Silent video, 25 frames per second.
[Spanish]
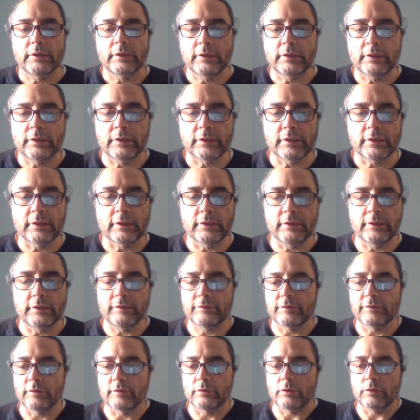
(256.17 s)
eh, que
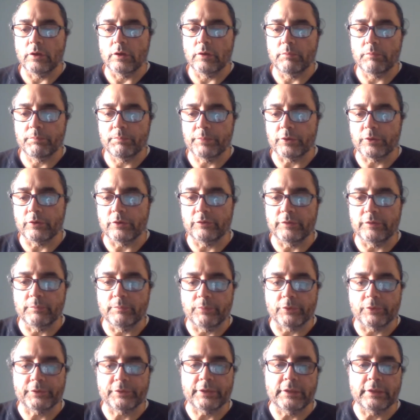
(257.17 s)
dice, no, pero es
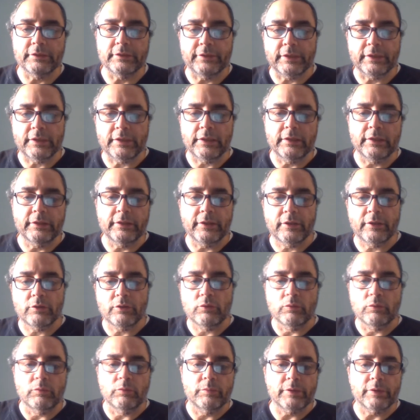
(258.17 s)
importante que él
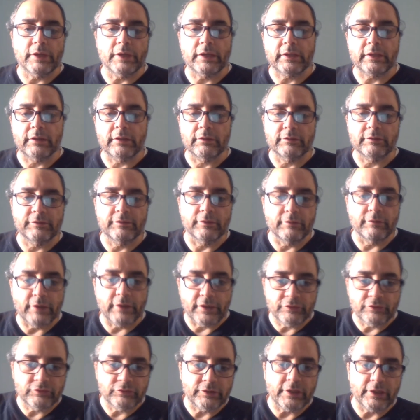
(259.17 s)
descubra que se
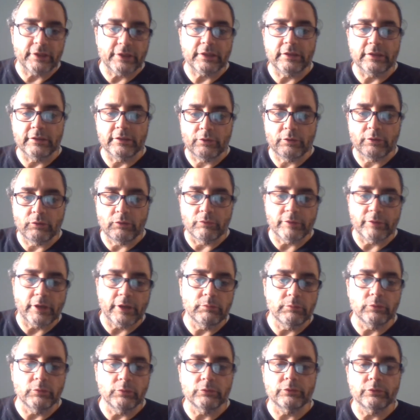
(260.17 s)
vaya, que descubra
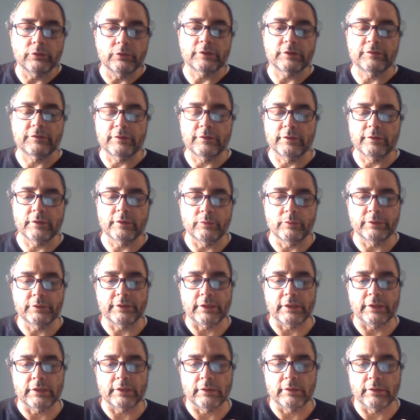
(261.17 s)
el mundo, que se dé
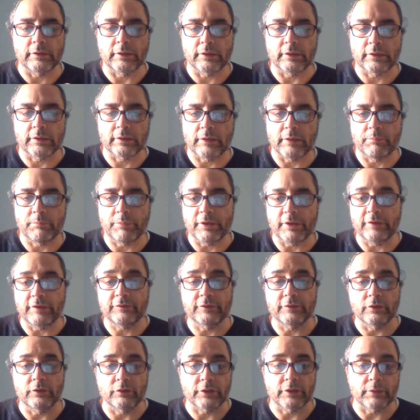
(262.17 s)
cuenta que,
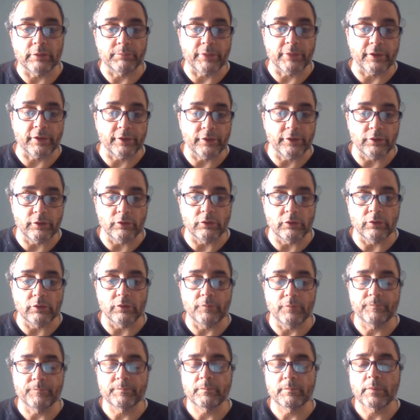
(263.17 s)
aprecie lo que
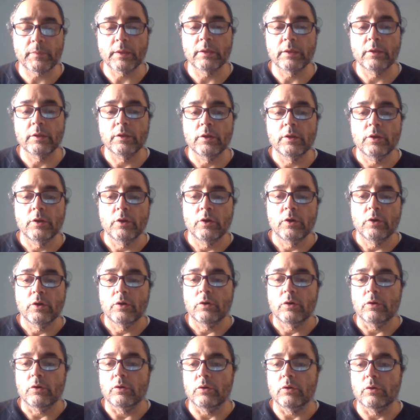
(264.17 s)
perdió,
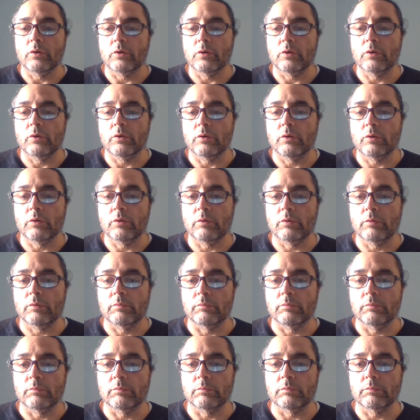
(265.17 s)
o,